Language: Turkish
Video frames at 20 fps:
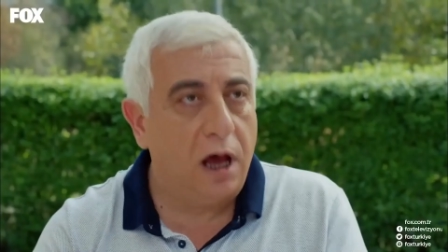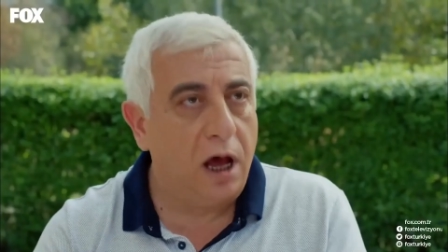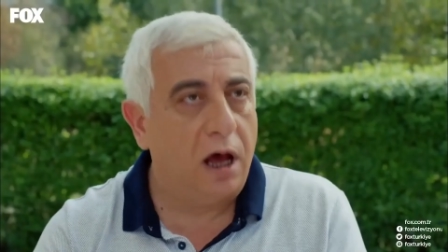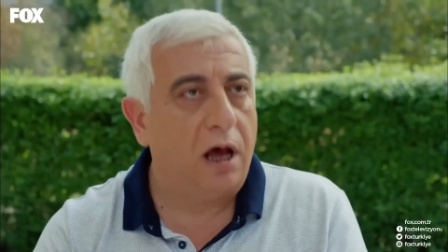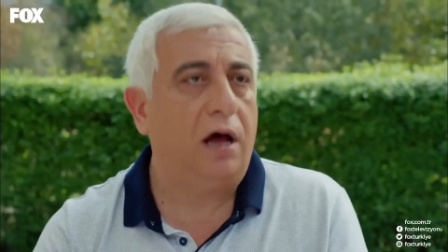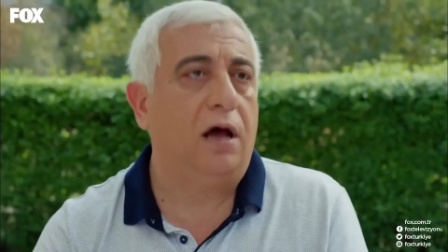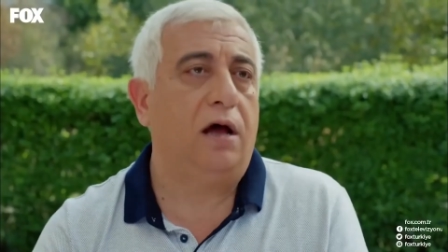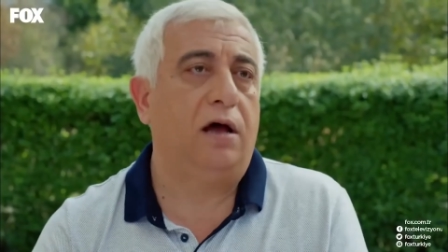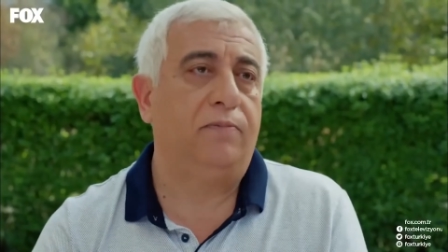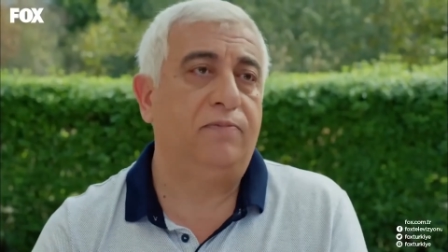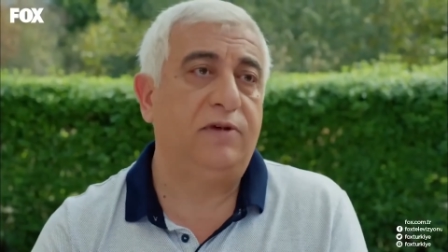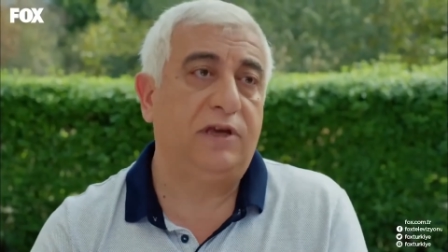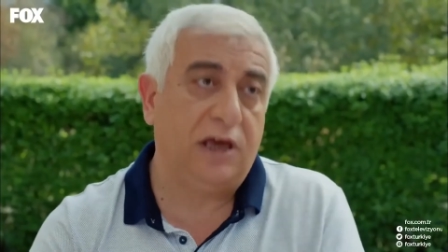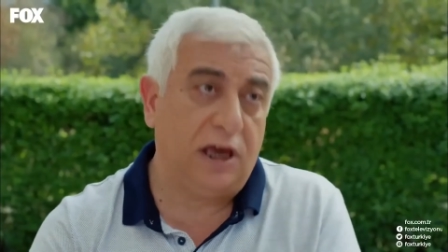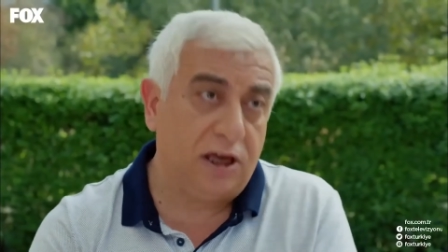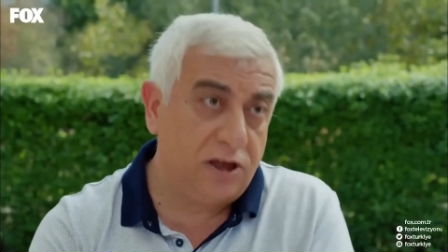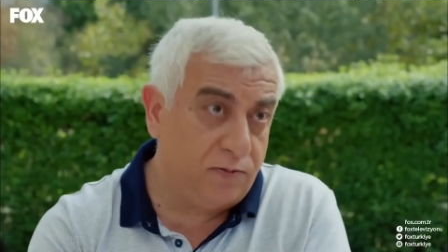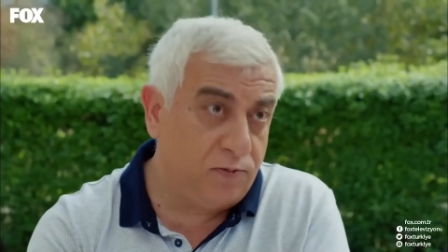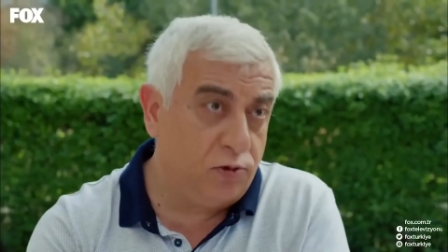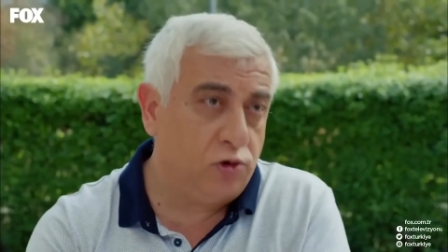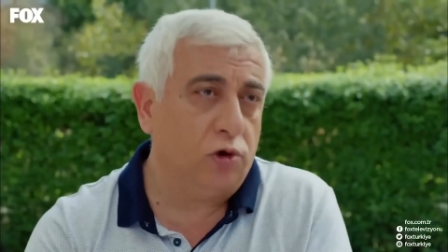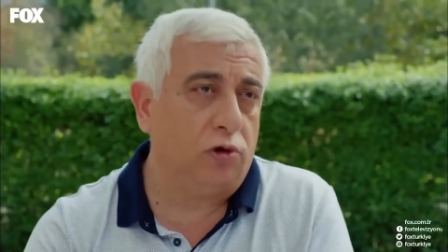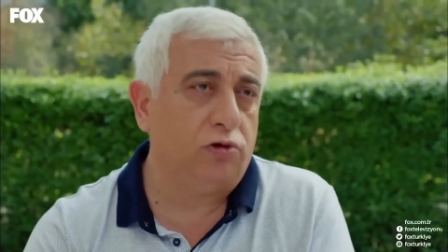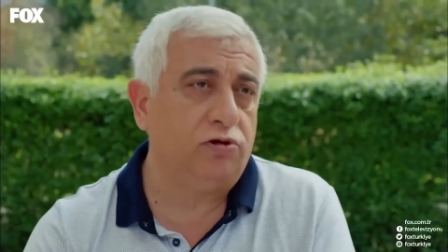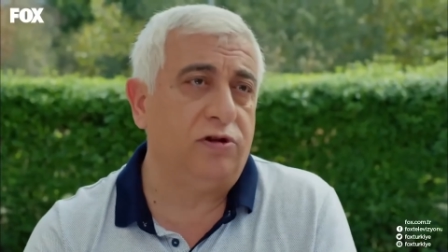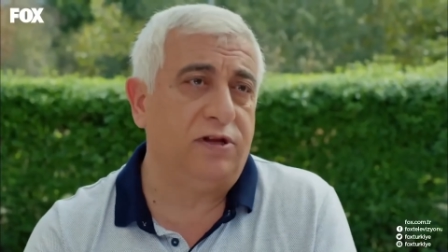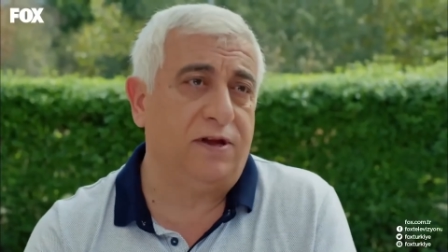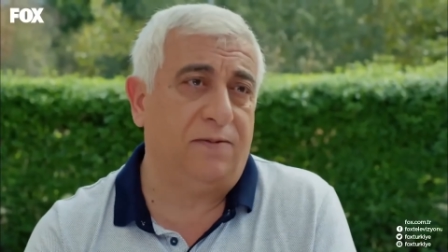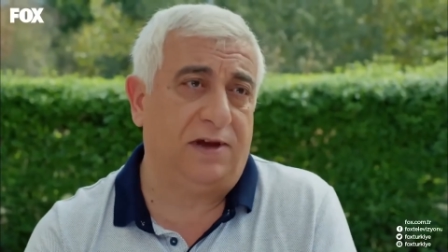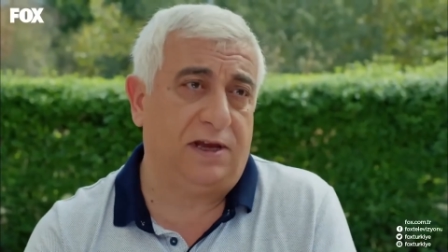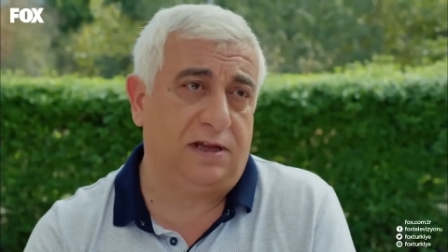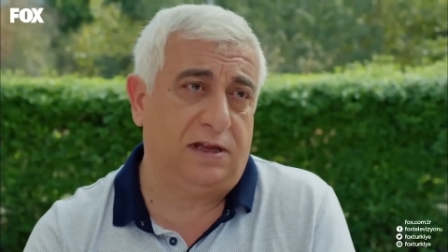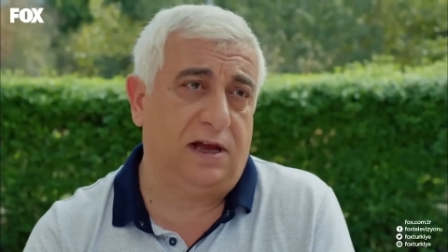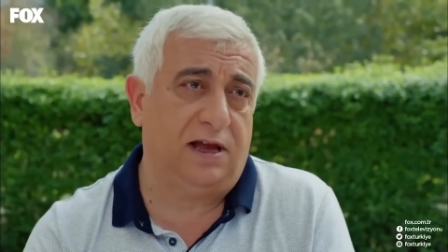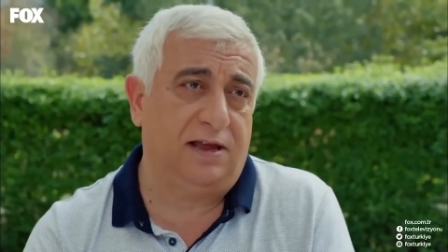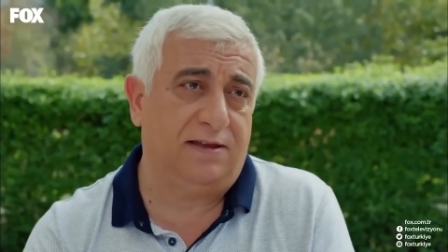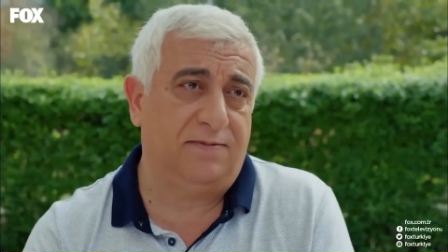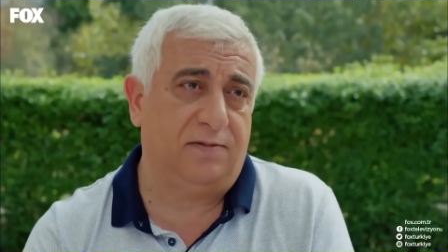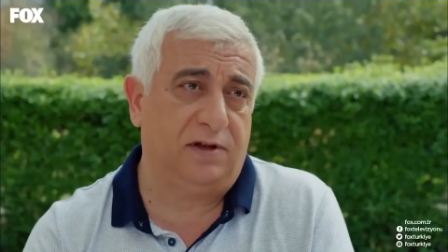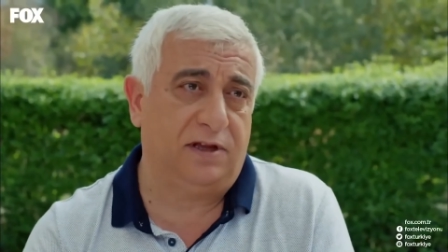Ya bir geçmiş olsun demek
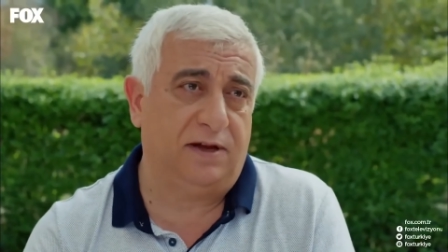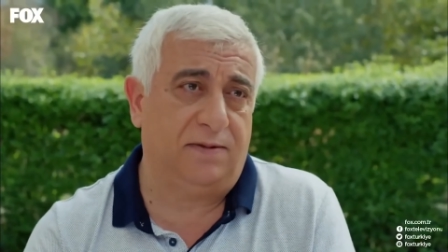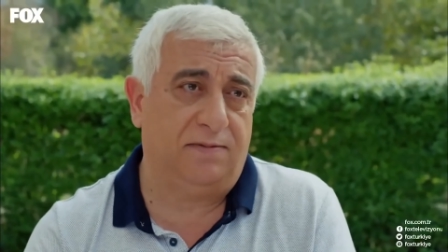lazım